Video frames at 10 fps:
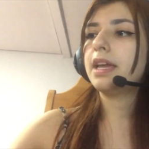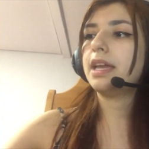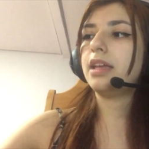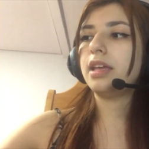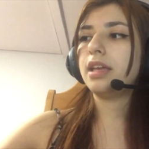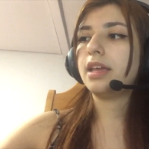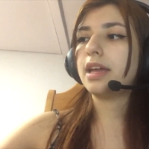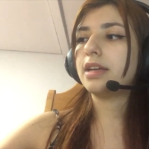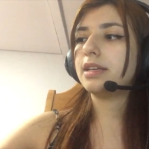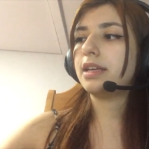E
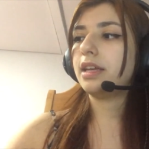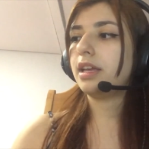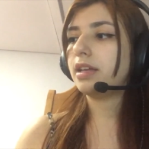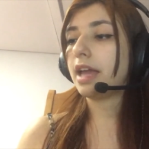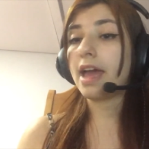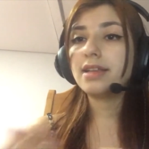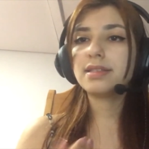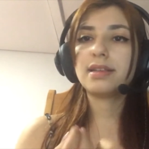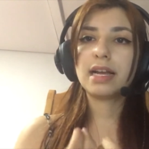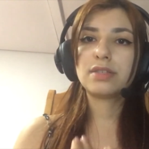
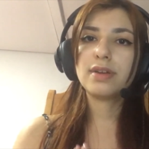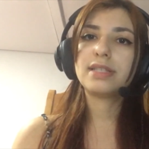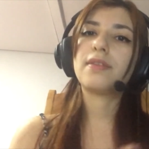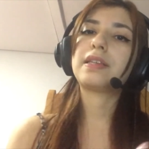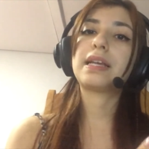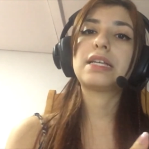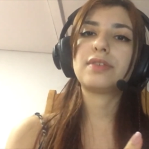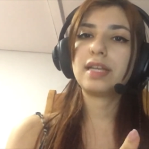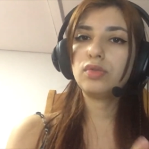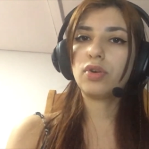essas ligações são as
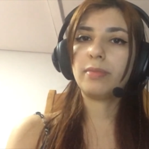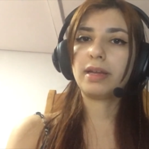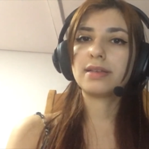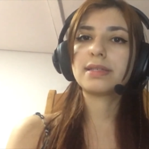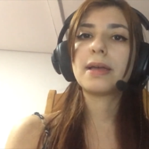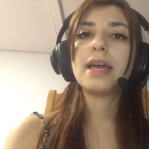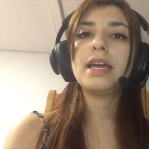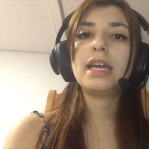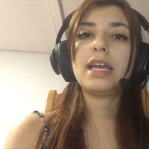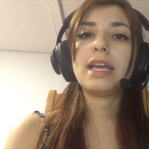ligações atômicas.
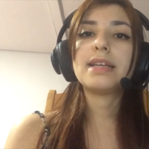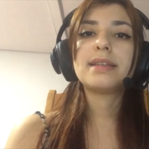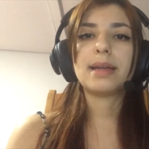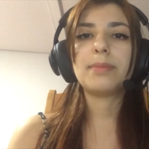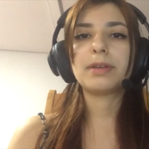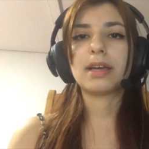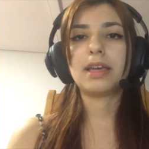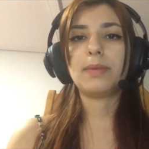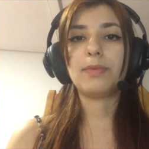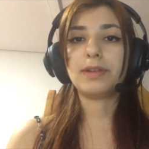E a cerâmica,
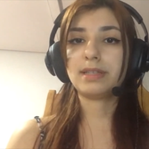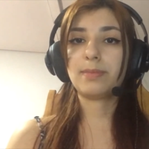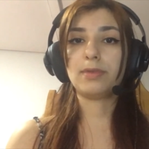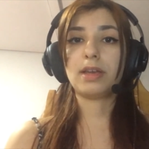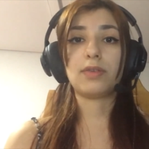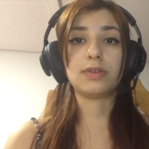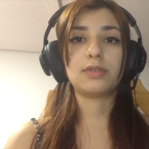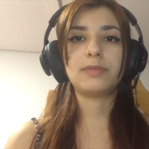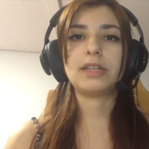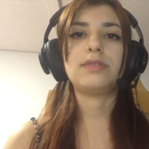que, por exemplo, que é o
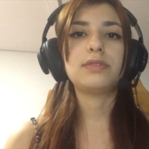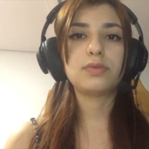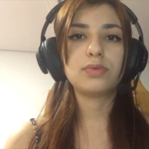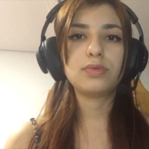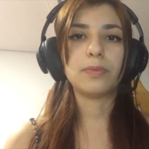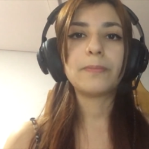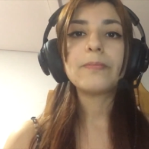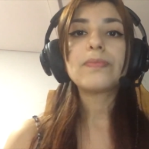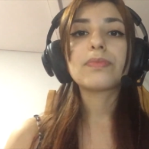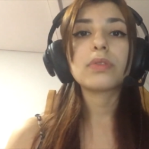nosso objeto de estudo,
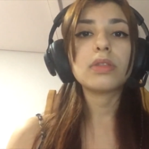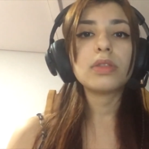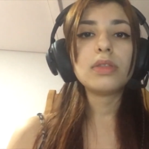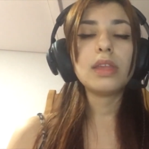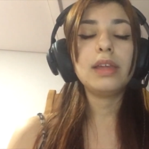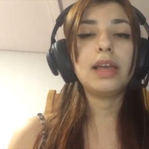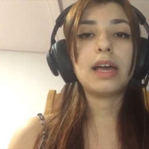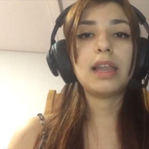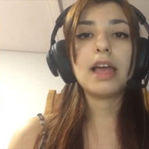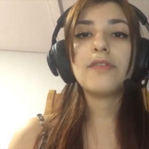
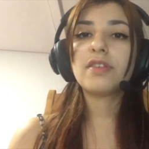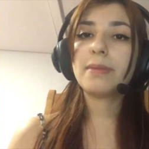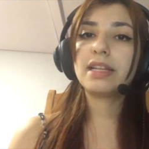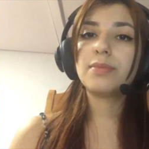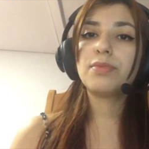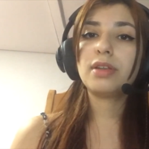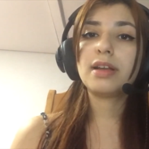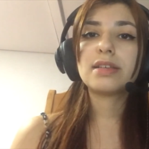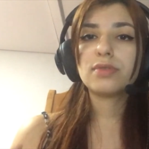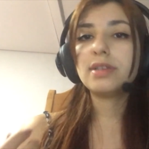ela é formada por
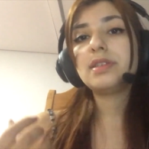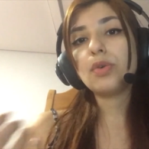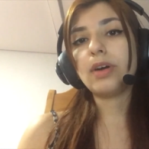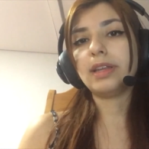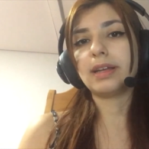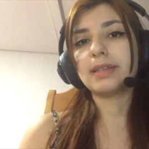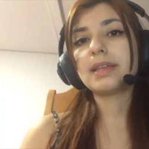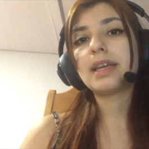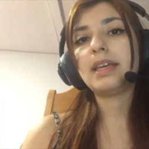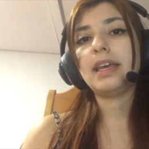ligações
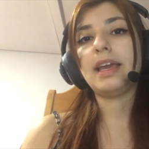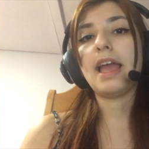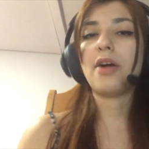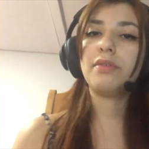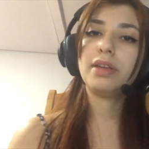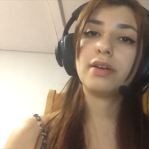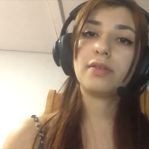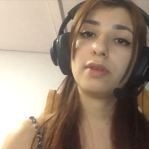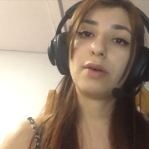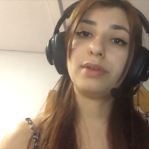iônicas, que é a, união,
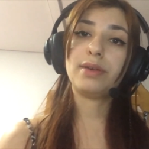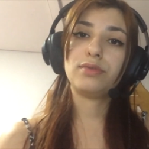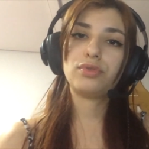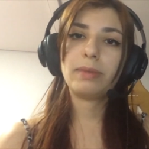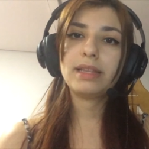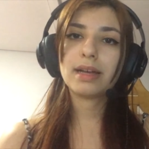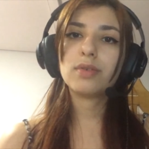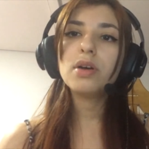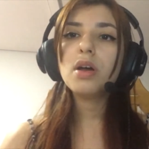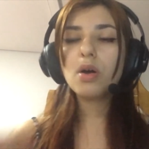a união de um
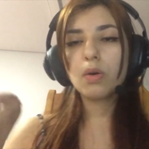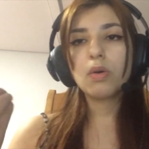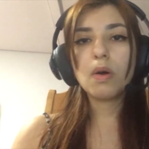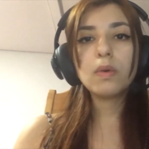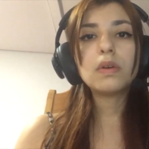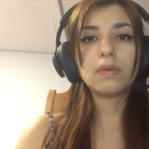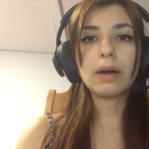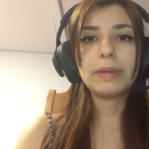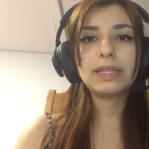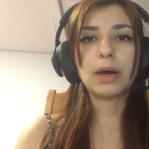metal com um
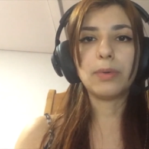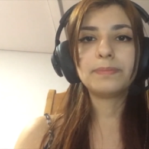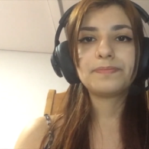ametal.